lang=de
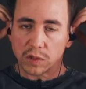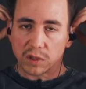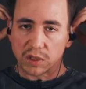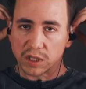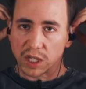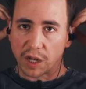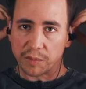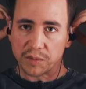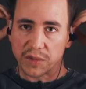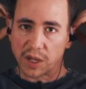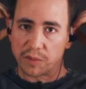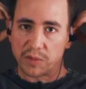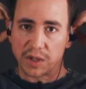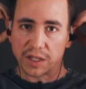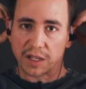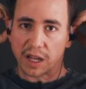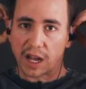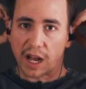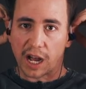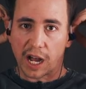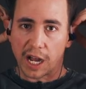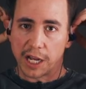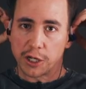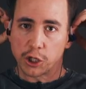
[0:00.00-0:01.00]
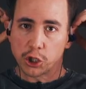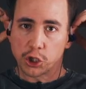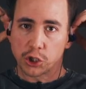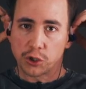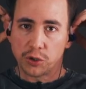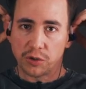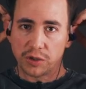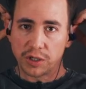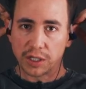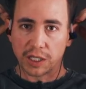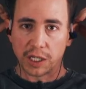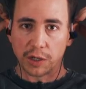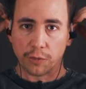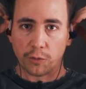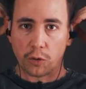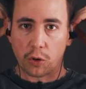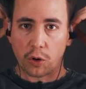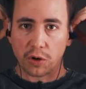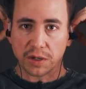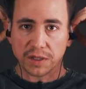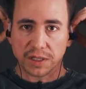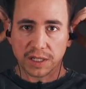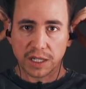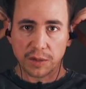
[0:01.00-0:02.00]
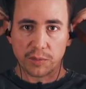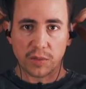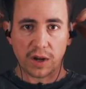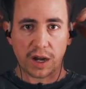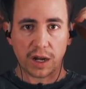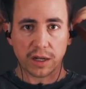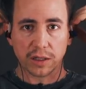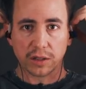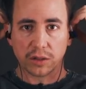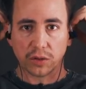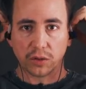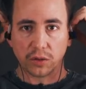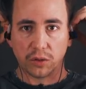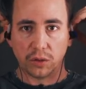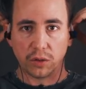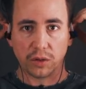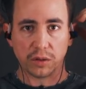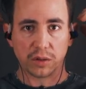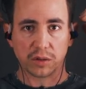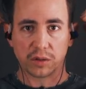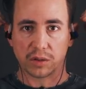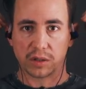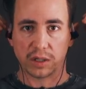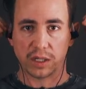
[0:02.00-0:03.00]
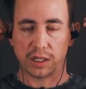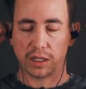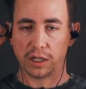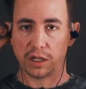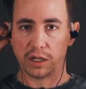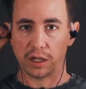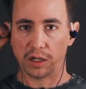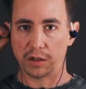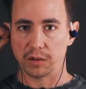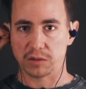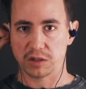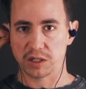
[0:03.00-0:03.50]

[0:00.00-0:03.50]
ich habe damit einstündige Walks gemacht und äh,